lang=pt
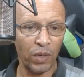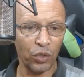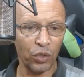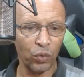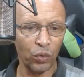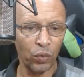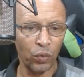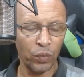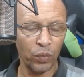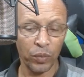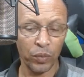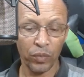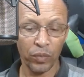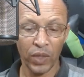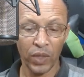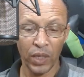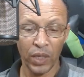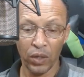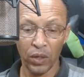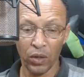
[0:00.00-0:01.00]
botão azul,
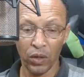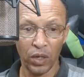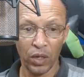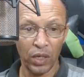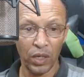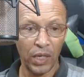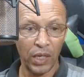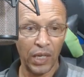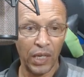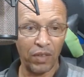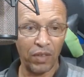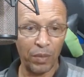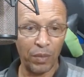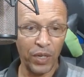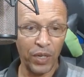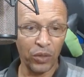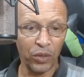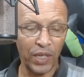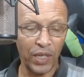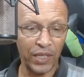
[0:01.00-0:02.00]
ó.
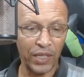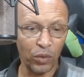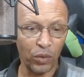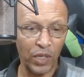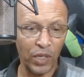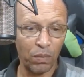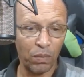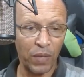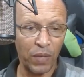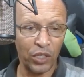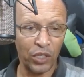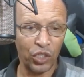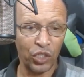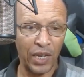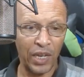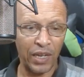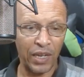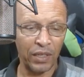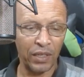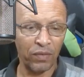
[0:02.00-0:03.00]
Ele vai perguntar se eu quero
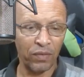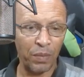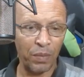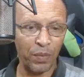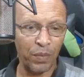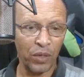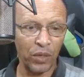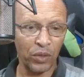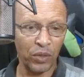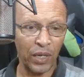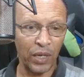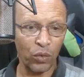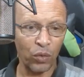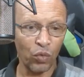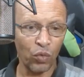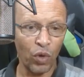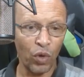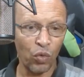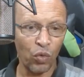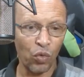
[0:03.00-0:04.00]
baixar e vai
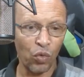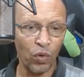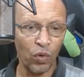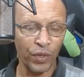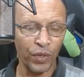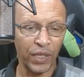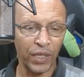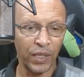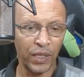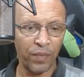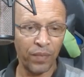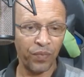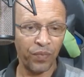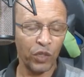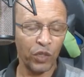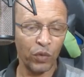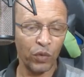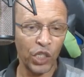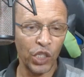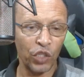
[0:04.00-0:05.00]
perguntar com qual conta,
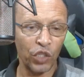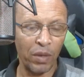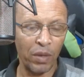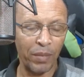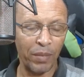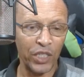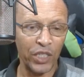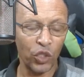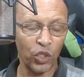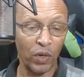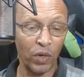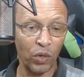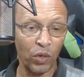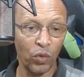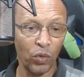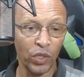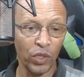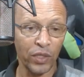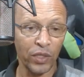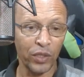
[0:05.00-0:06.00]
né? Se você tiver
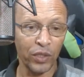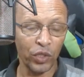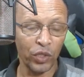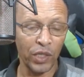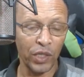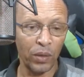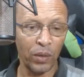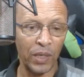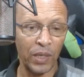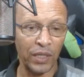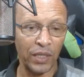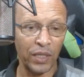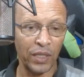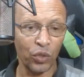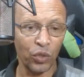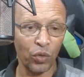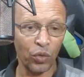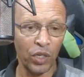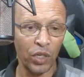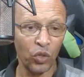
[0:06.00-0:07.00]
mais de uma conta no seu
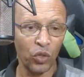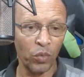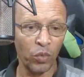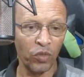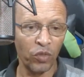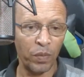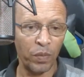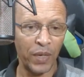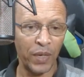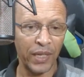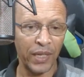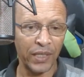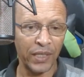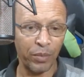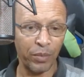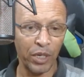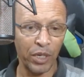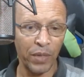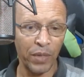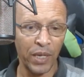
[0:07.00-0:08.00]
celular, você escolhe uma. Eu vou
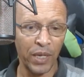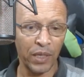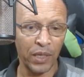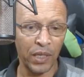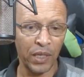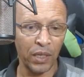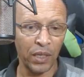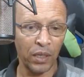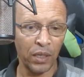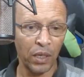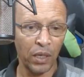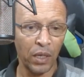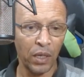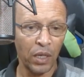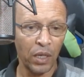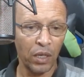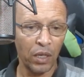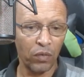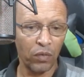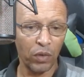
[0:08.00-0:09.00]
pegar essa primeira
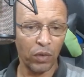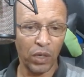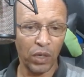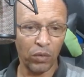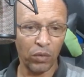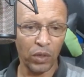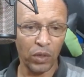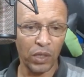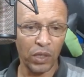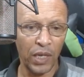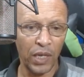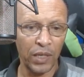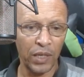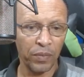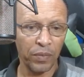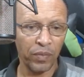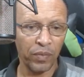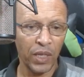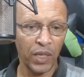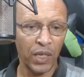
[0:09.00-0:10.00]
aqui, vou dar um
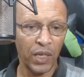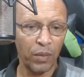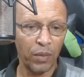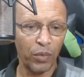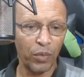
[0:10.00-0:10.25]
OK.